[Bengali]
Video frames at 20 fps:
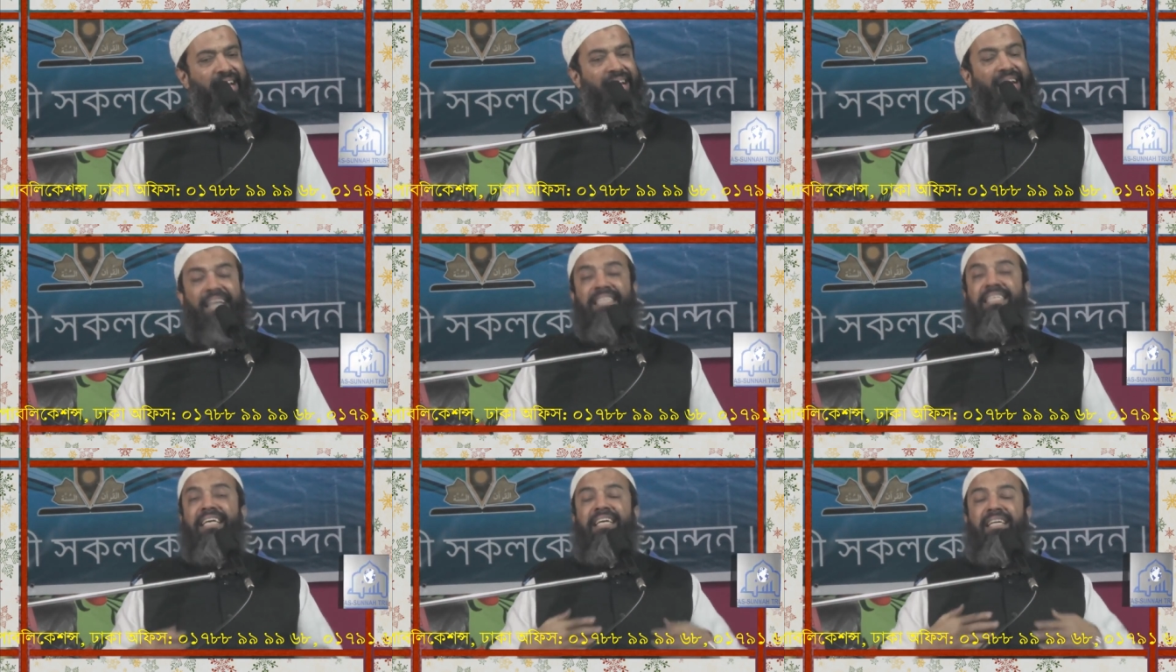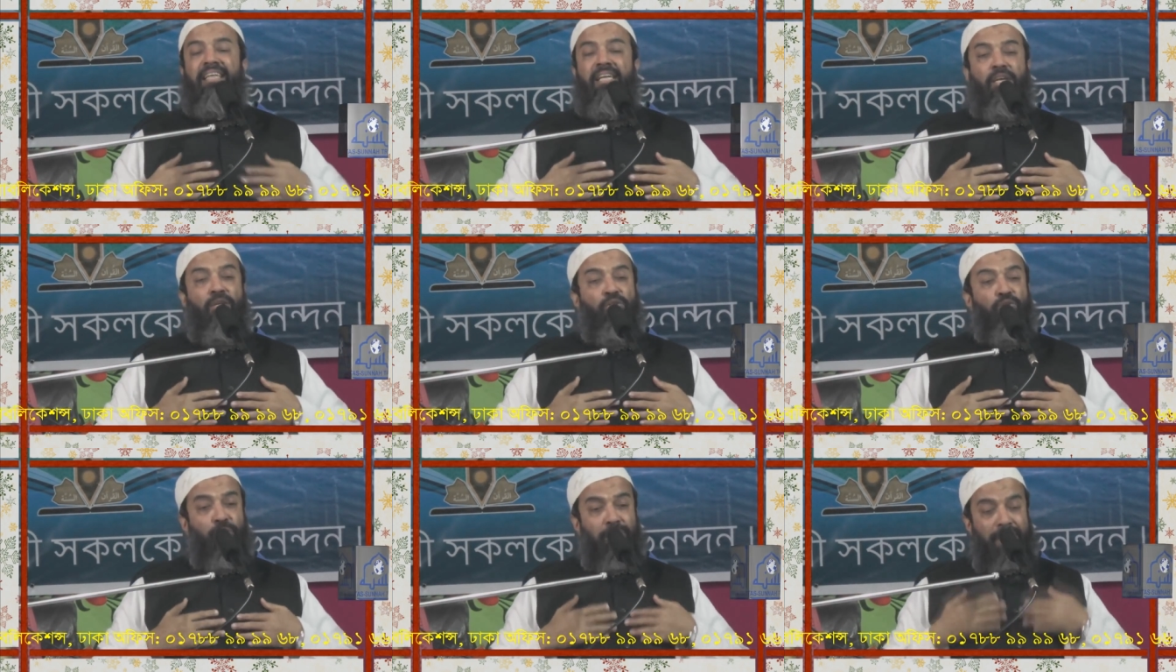কাজেই
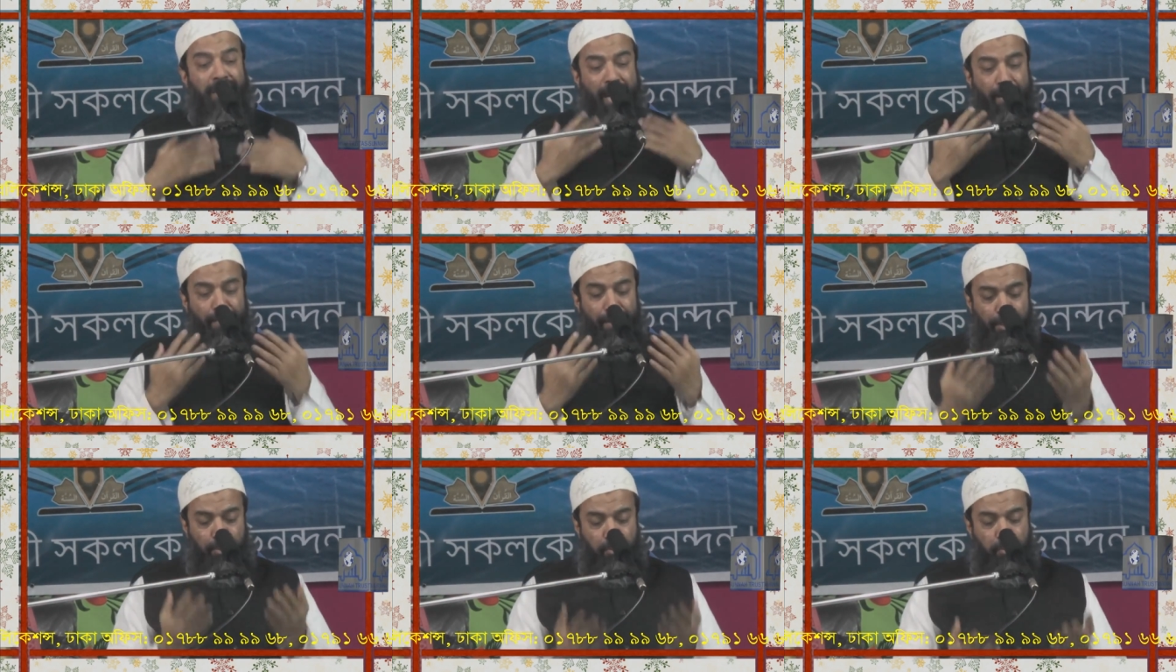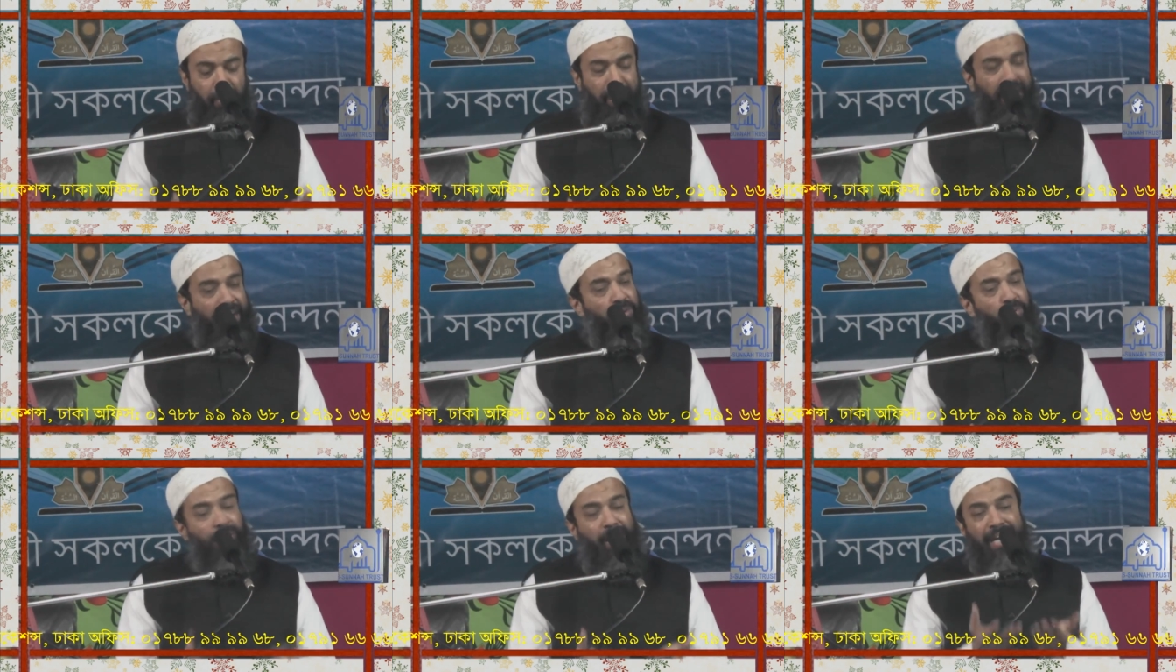যদি নামাজ পড়ে
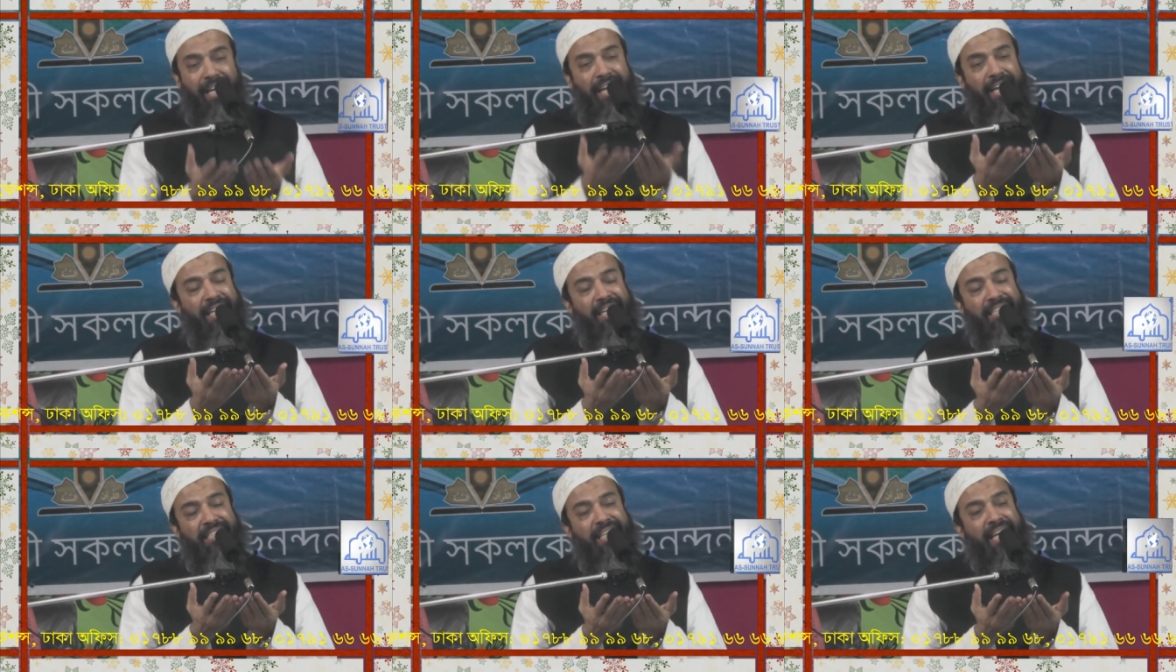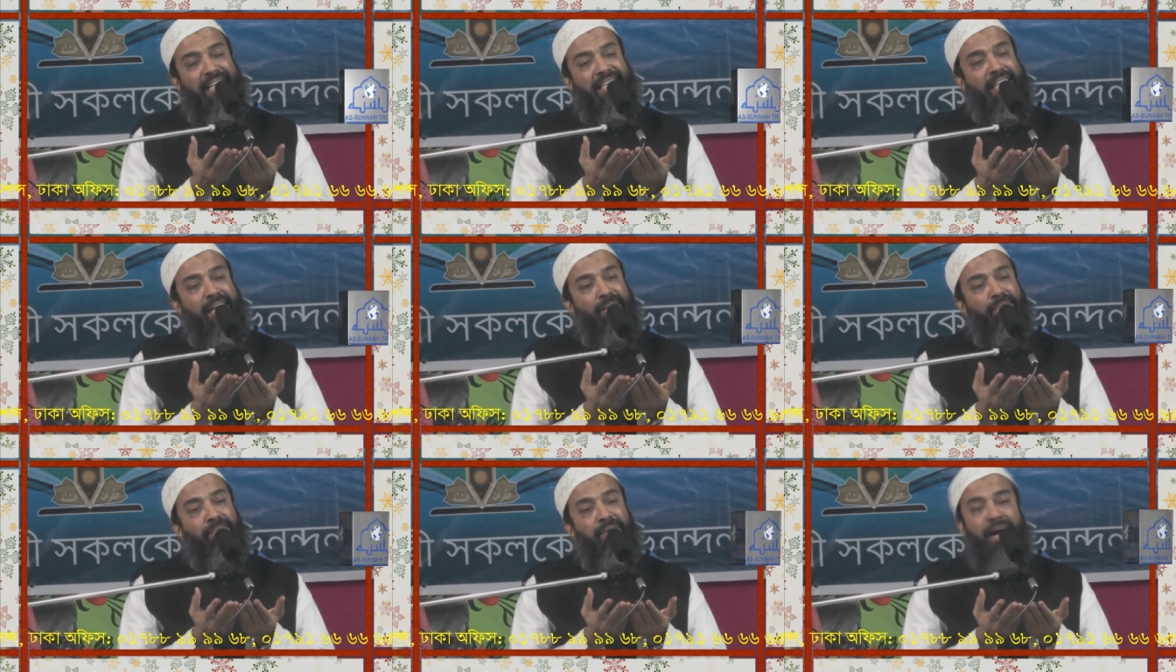একটু আল্লাহর কাছে
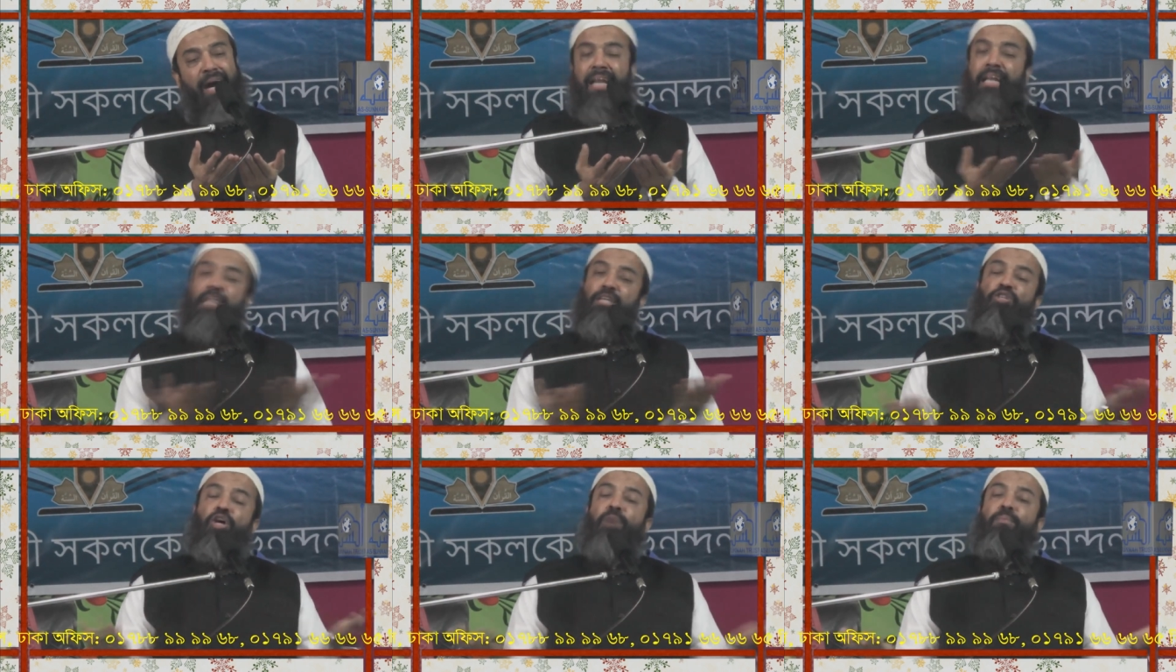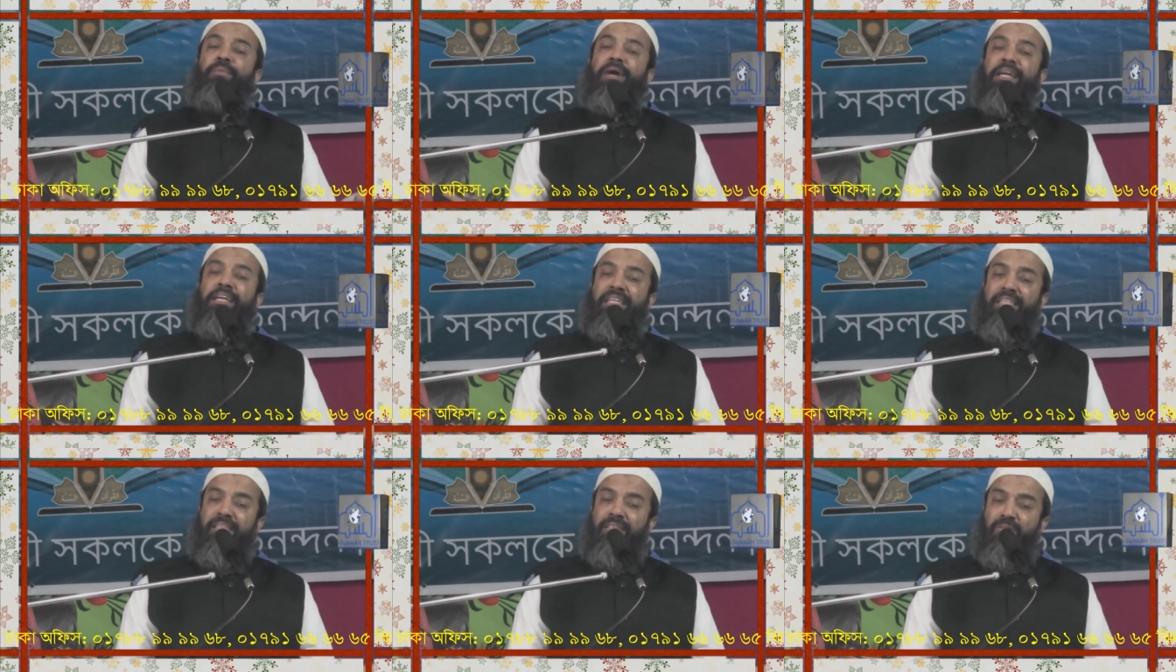চাইতাম আল্লাহ সব
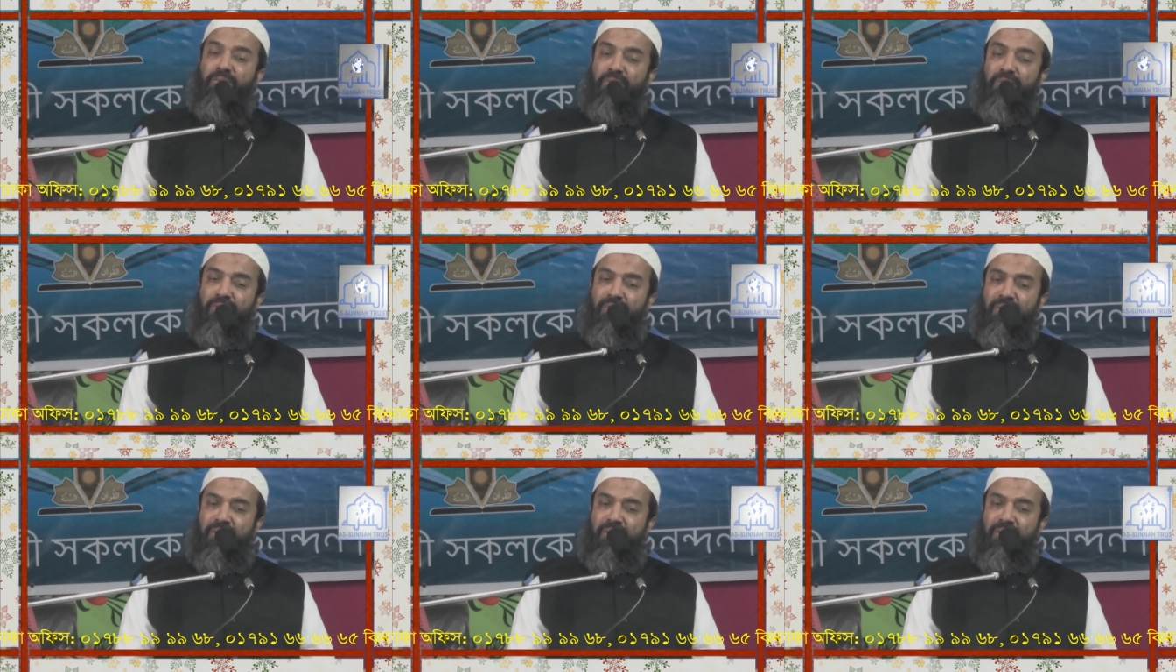কাটিয়ে দিত